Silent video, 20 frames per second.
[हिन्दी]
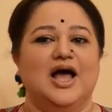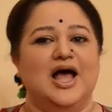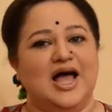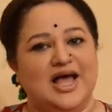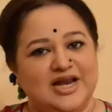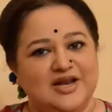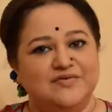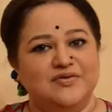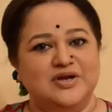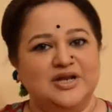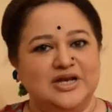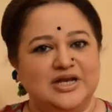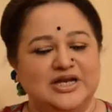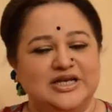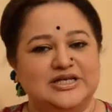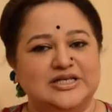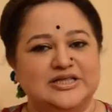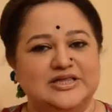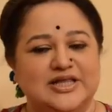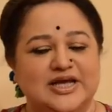एंड इवन इन
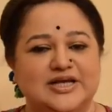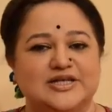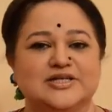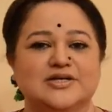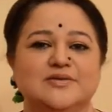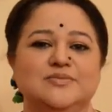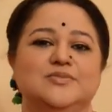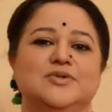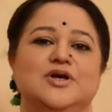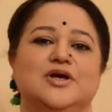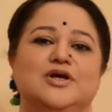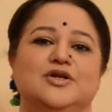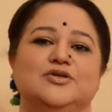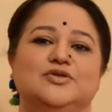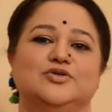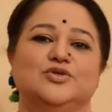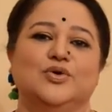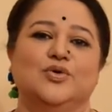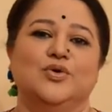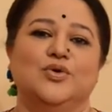इंडियन थिएटर
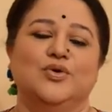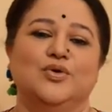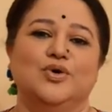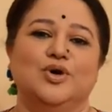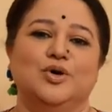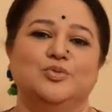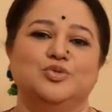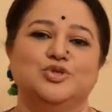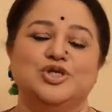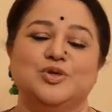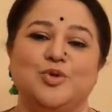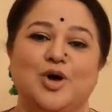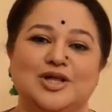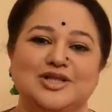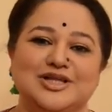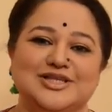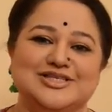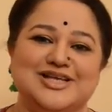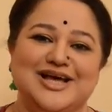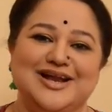तो मुझे
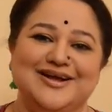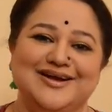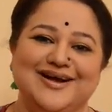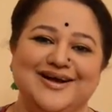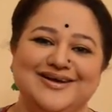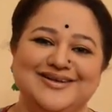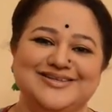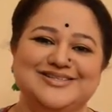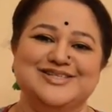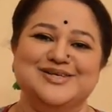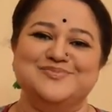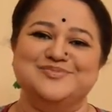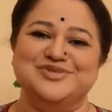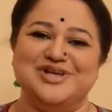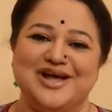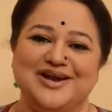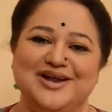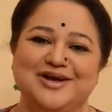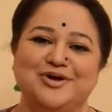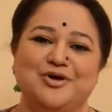बहुत अच्छा लगा जब
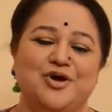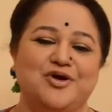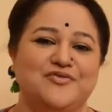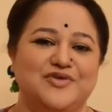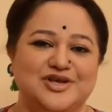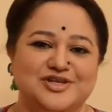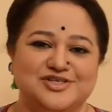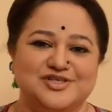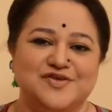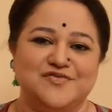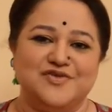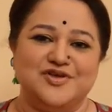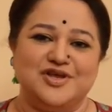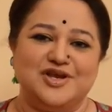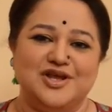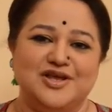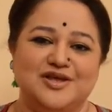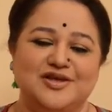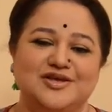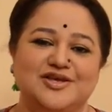झनक और वैष्णवी
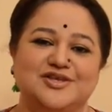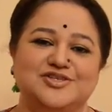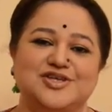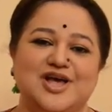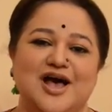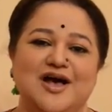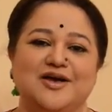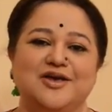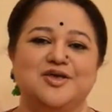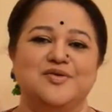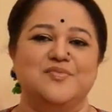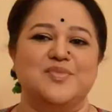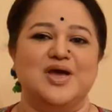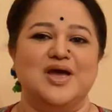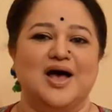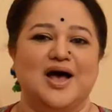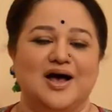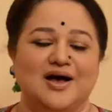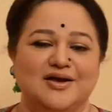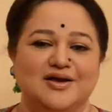ने ये चाहा कि
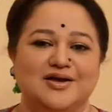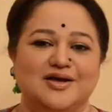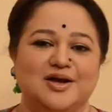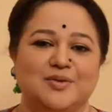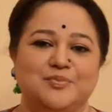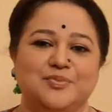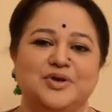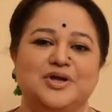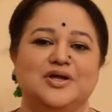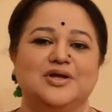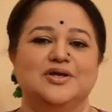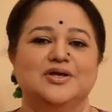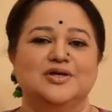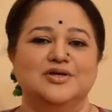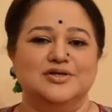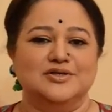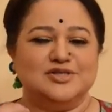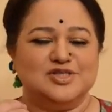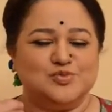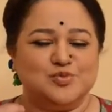मैं आकर अपने
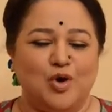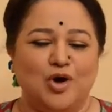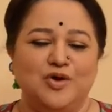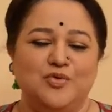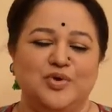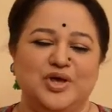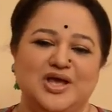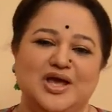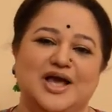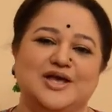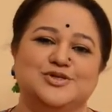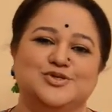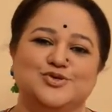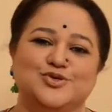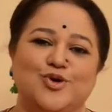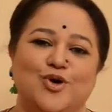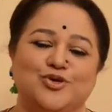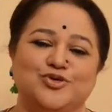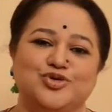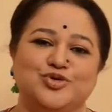स्मॉल वे आई
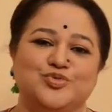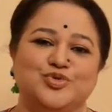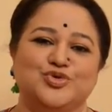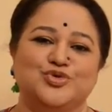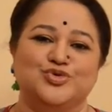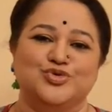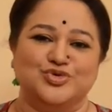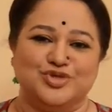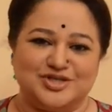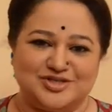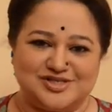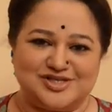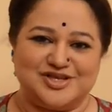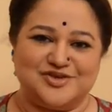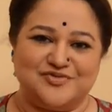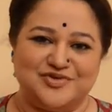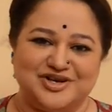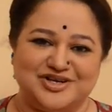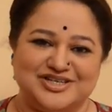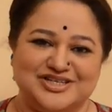शुड कॉन्ट्रीब्यूट टू दिस
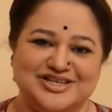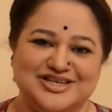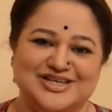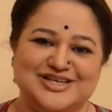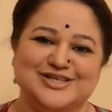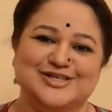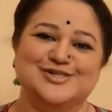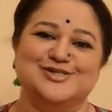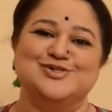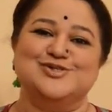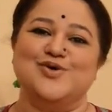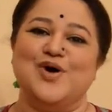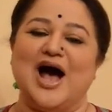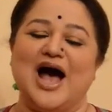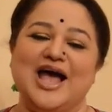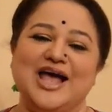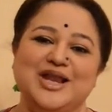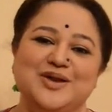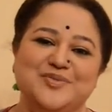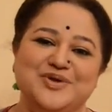इवेंट सो
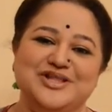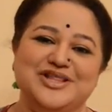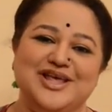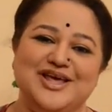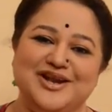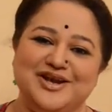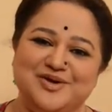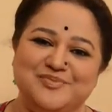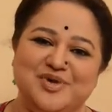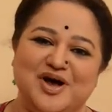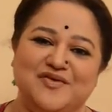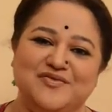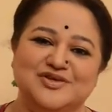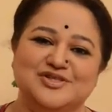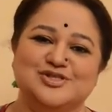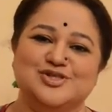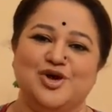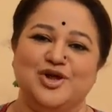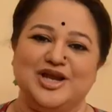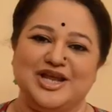आई विल बी देयर इन
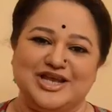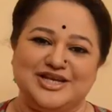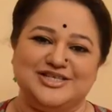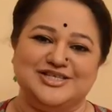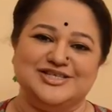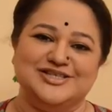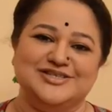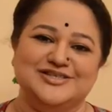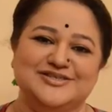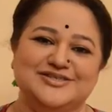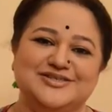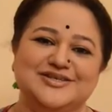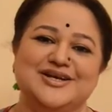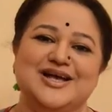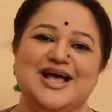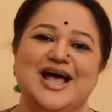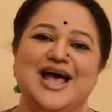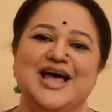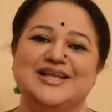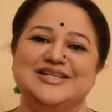भवन ऑन एटीन
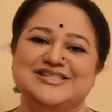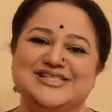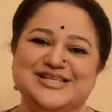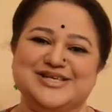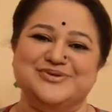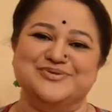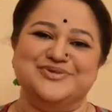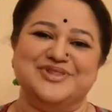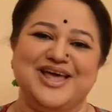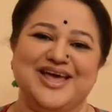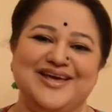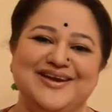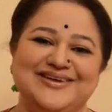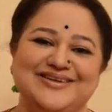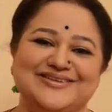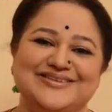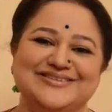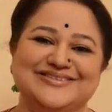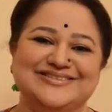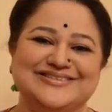एंड सी यू देयर
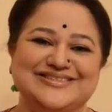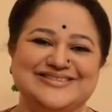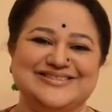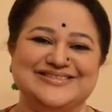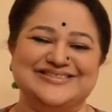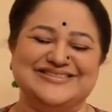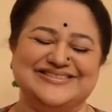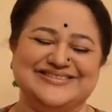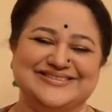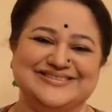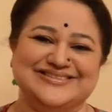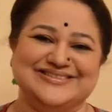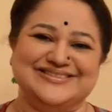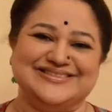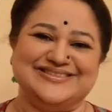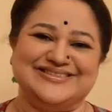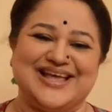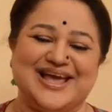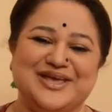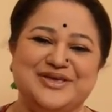
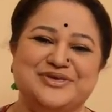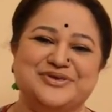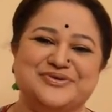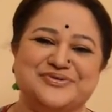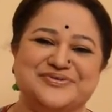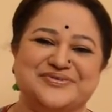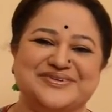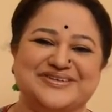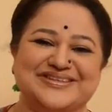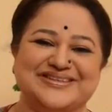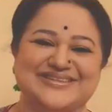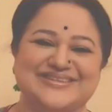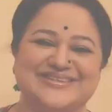थैंक यू